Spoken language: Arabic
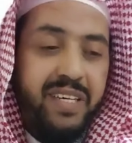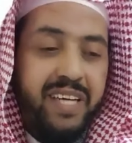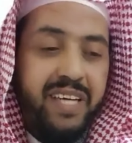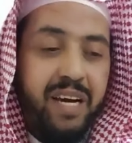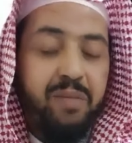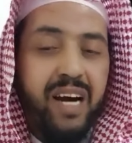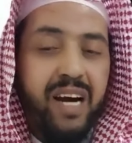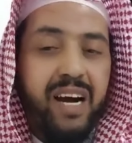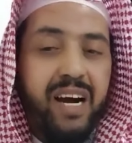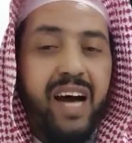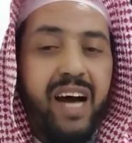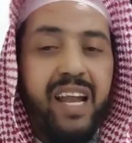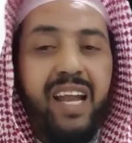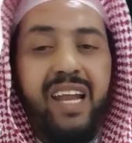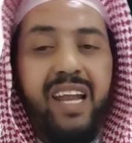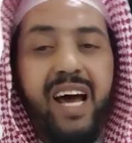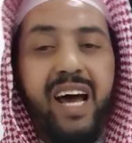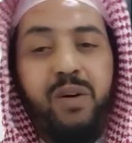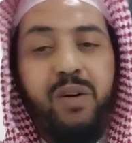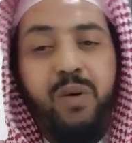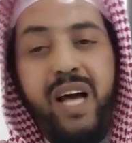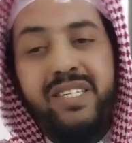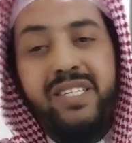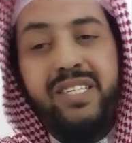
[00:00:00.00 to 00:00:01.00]
كما قال
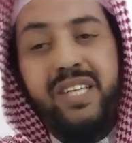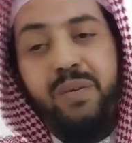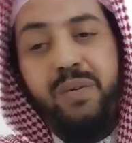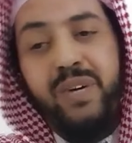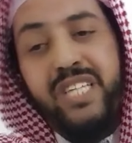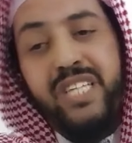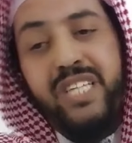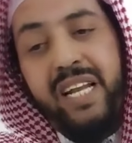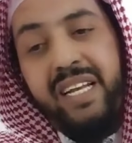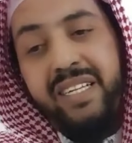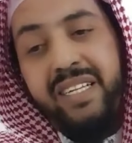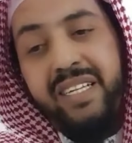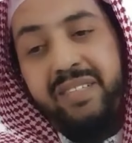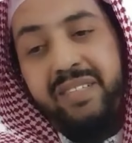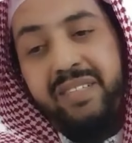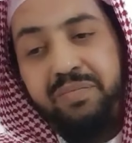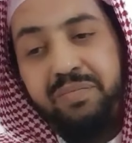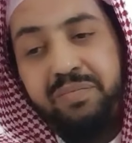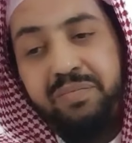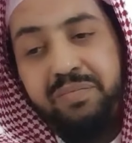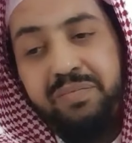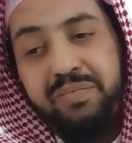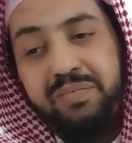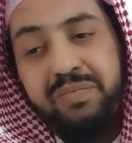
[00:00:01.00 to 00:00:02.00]
الله عز وجل
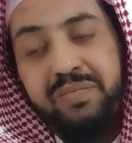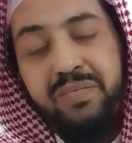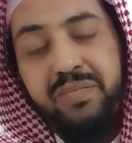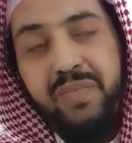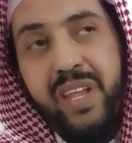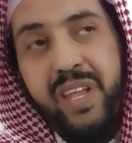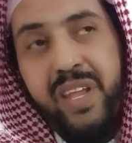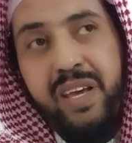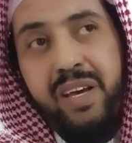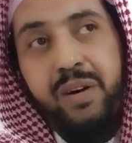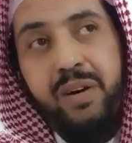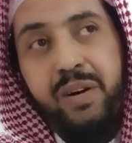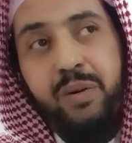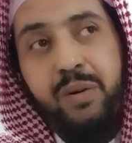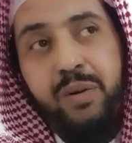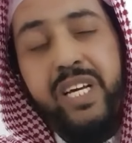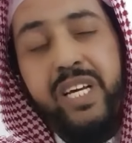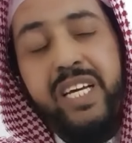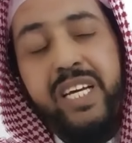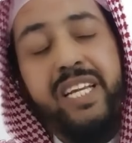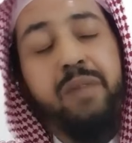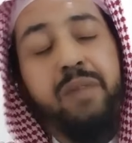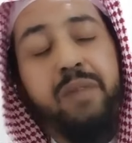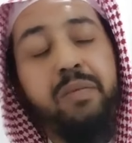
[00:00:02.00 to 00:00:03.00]

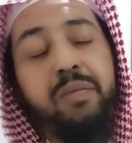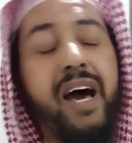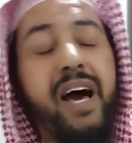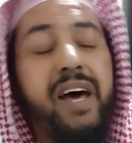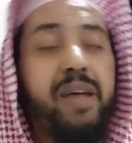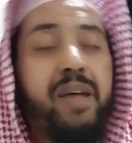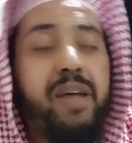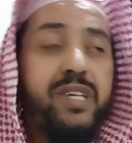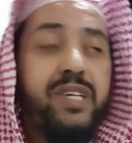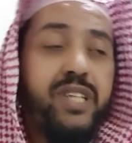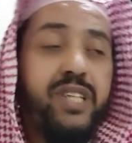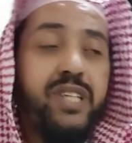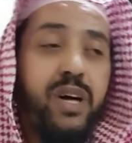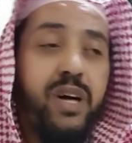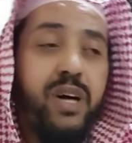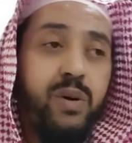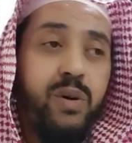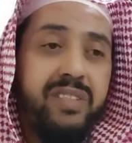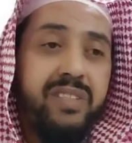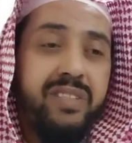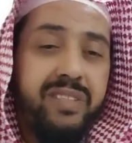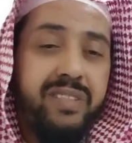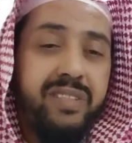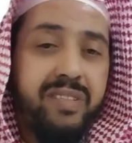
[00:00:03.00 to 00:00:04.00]
قل إنما أنا
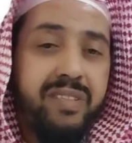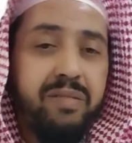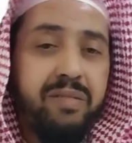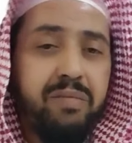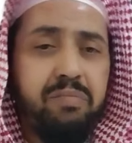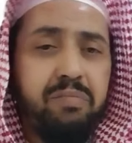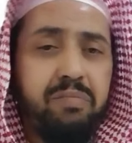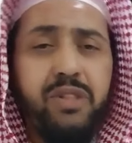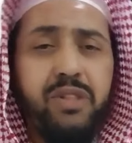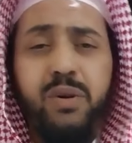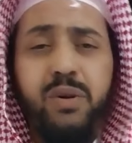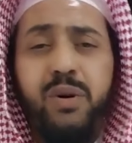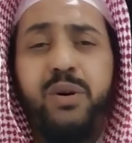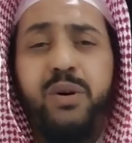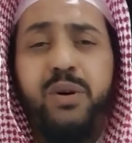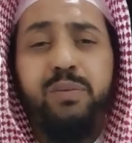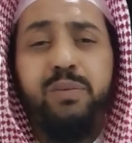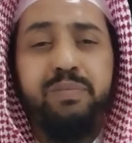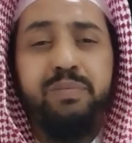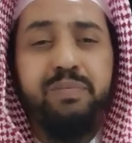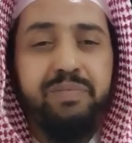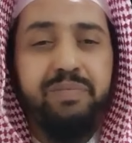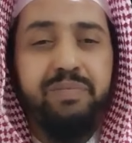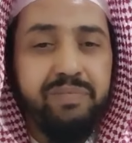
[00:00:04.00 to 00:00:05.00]
بشر
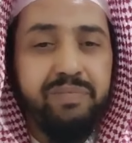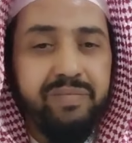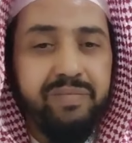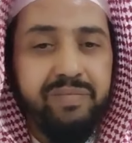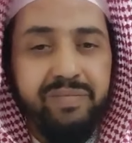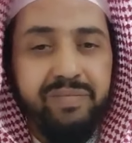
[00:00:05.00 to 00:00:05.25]
مثلكم